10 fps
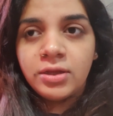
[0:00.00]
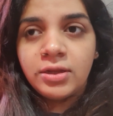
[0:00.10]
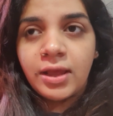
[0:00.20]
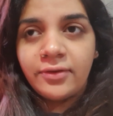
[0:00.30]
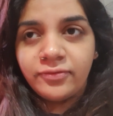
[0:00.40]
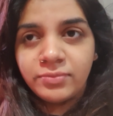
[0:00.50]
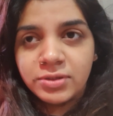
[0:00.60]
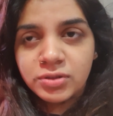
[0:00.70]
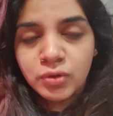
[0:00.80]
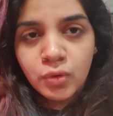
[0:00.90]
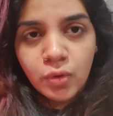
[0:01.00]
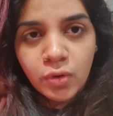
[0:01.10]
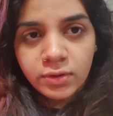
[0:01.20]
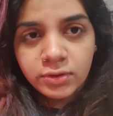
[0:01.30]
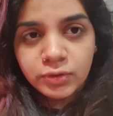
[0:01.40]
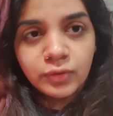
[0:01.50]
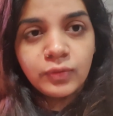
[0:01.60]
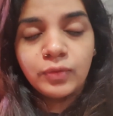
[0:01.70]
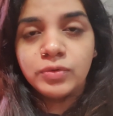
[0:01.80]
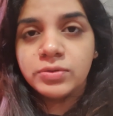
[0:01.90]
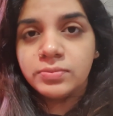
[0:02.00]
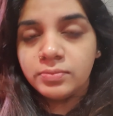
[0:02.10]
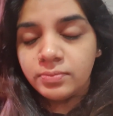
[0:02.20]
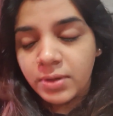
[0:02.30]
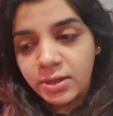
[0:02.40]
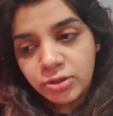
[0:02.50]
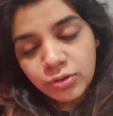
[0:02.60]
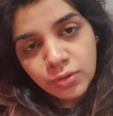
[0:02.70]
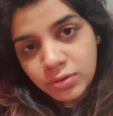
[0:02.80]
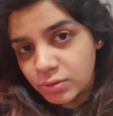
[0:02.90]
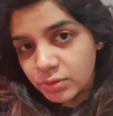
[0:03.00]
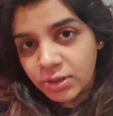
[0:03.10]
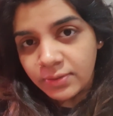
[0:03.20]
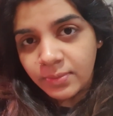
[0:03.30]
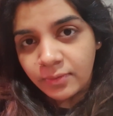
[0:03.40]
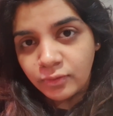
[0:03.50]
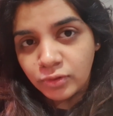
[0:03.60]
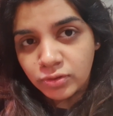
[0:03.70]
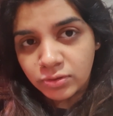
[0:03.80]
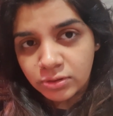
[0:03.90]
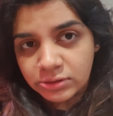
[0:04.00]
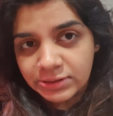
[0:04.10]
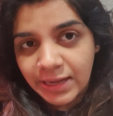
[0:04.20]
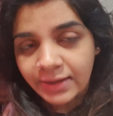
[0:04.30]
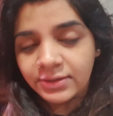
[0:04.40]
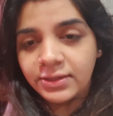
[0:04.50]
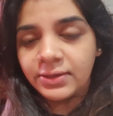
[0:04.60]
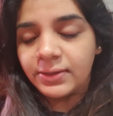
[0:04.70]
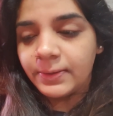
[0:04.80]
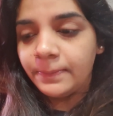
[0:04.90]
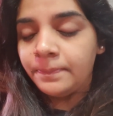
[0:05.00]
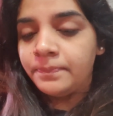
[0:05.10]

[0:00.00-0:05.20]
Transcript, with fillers: लाइफ मस्ट गो ऑन तो वो मैं श्योर हो गई मैं वो टैग देख के